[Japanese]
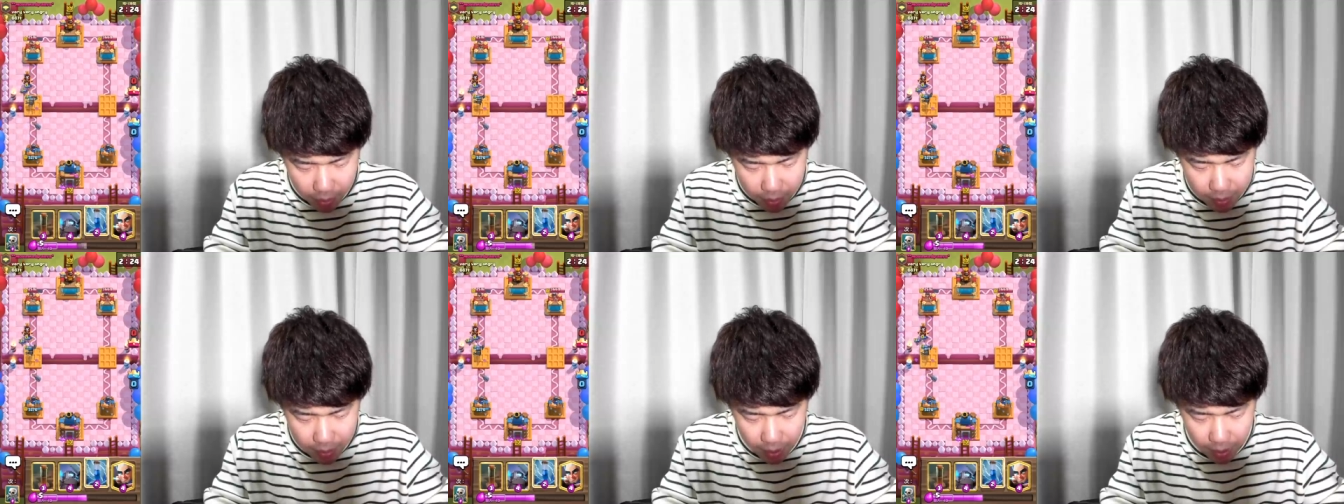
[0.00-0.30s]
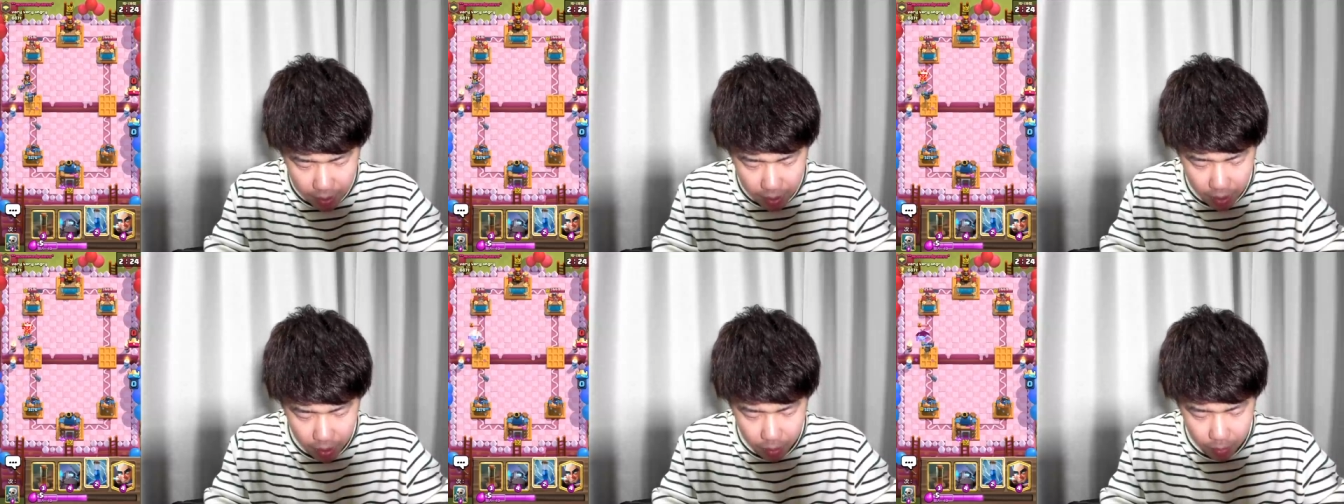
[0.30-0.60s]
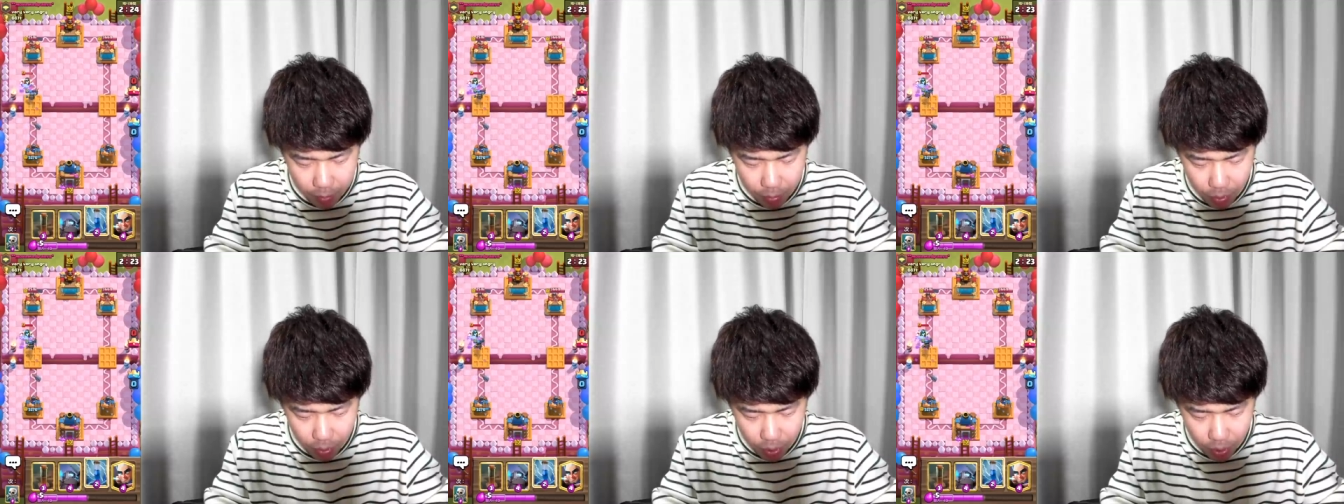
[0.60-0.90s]
最大の
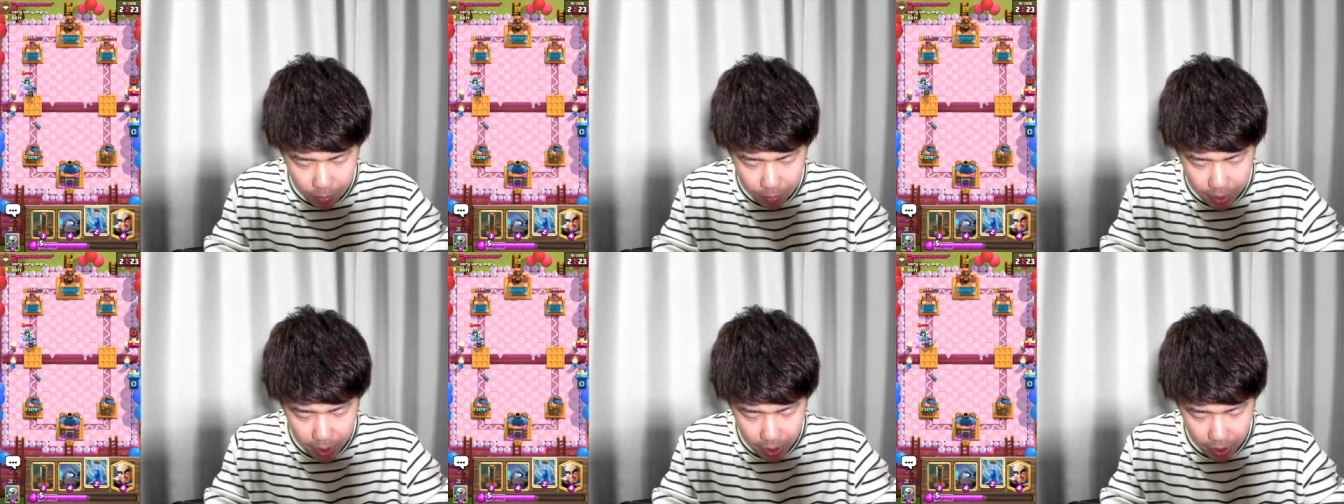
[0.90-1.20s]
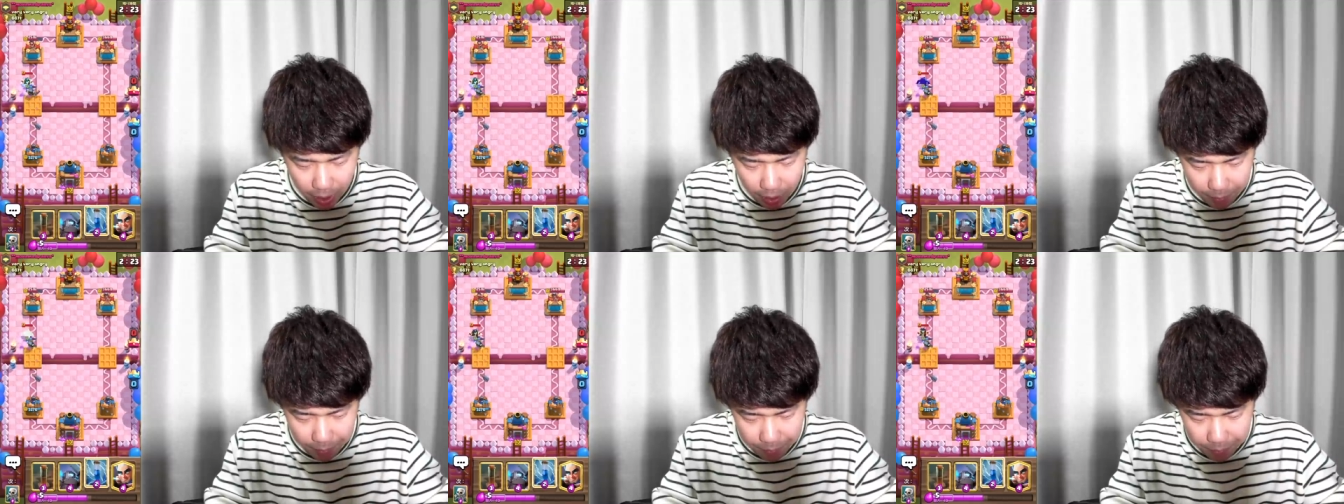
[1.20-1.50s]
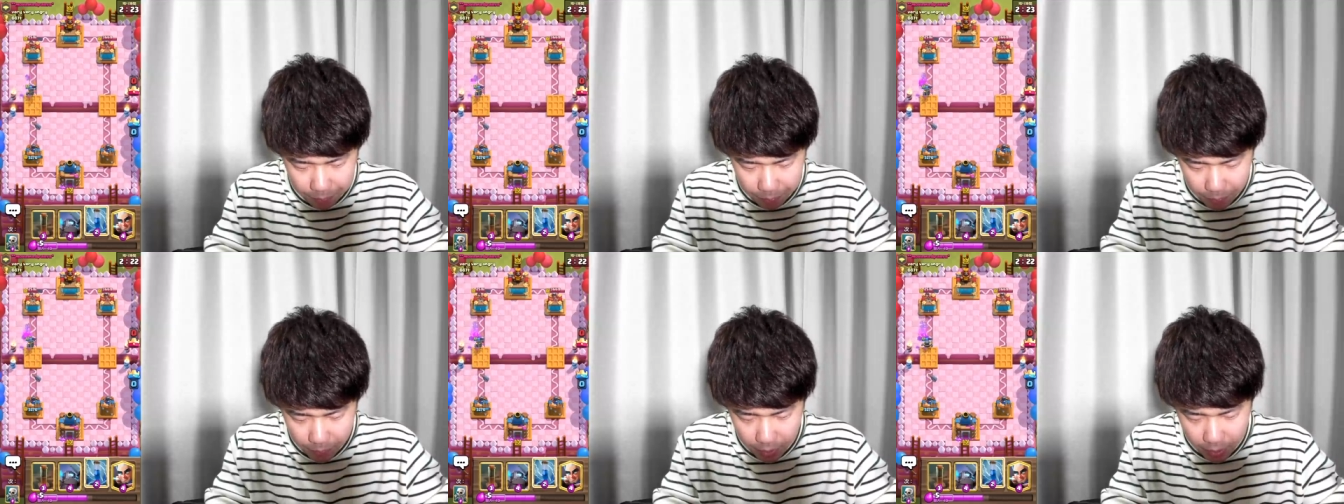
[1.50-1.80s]
防御みたいな、
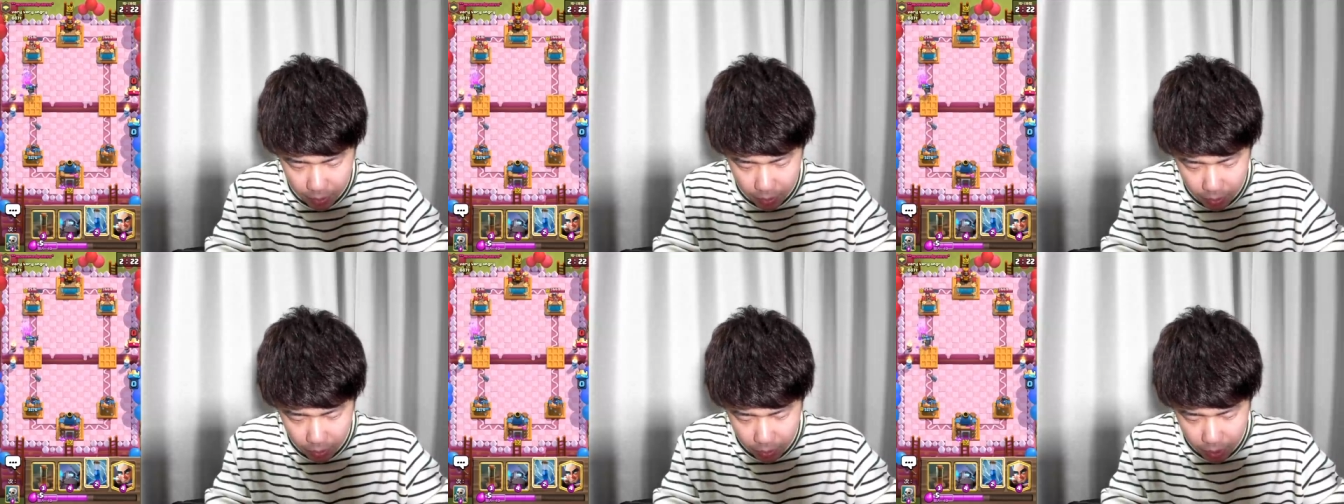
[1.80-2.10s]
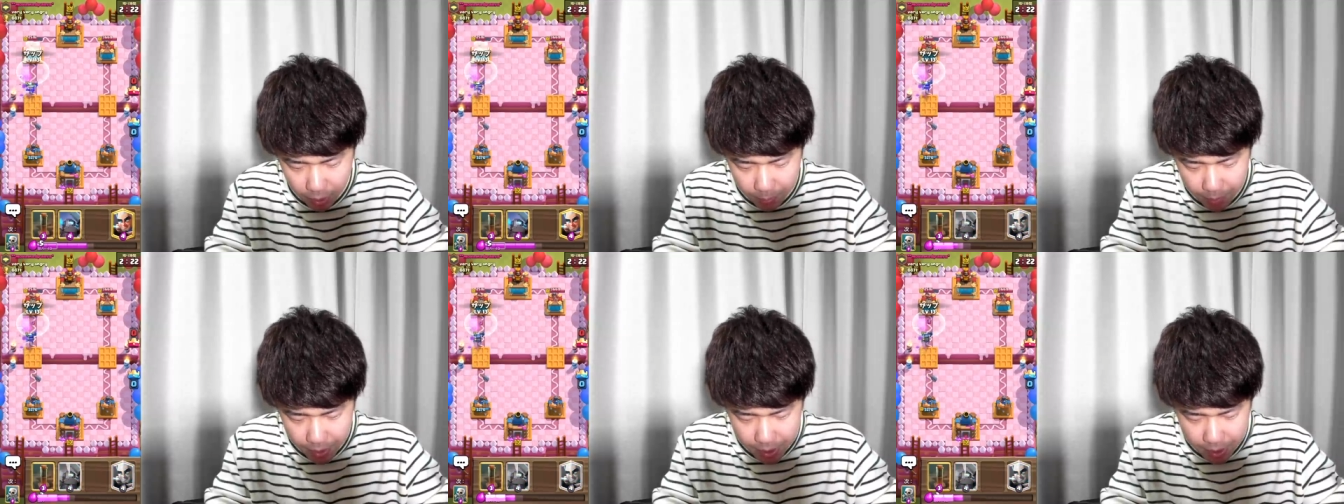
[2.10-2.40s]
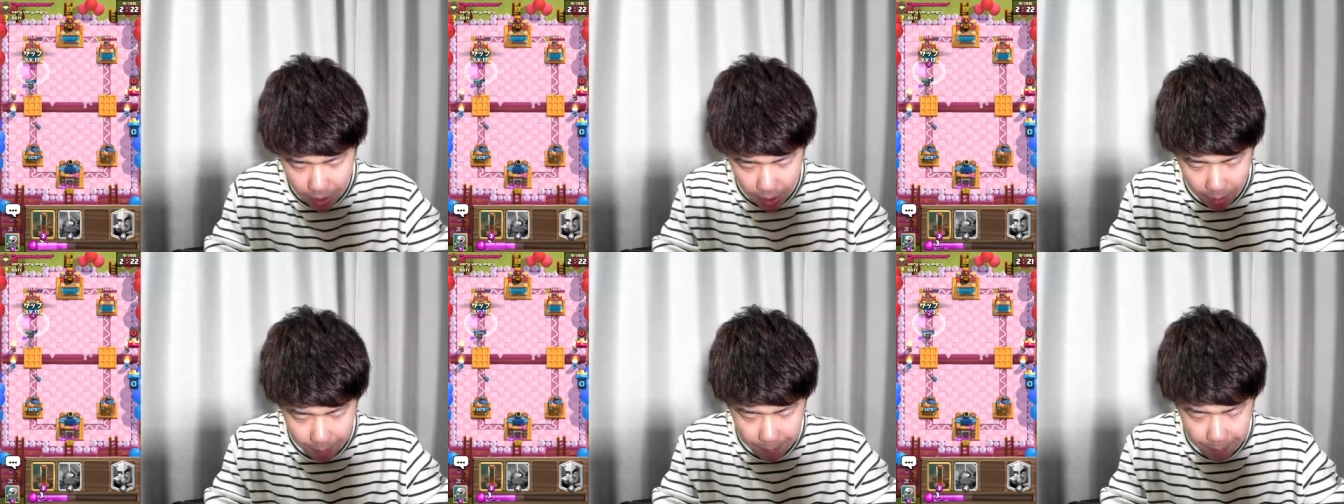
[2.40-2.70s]
よく言います
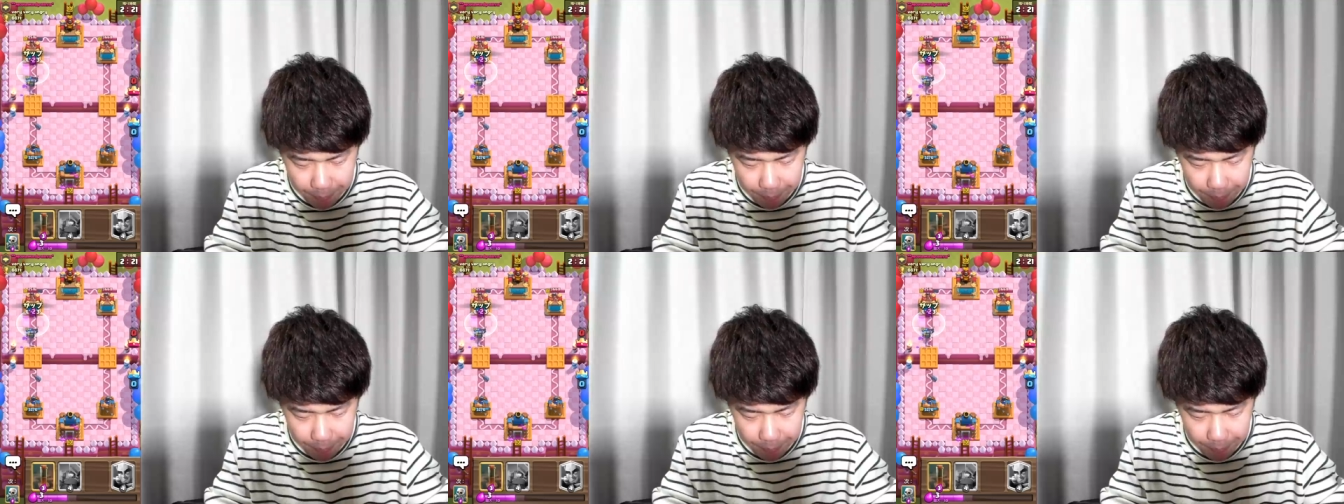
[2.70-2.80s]
が、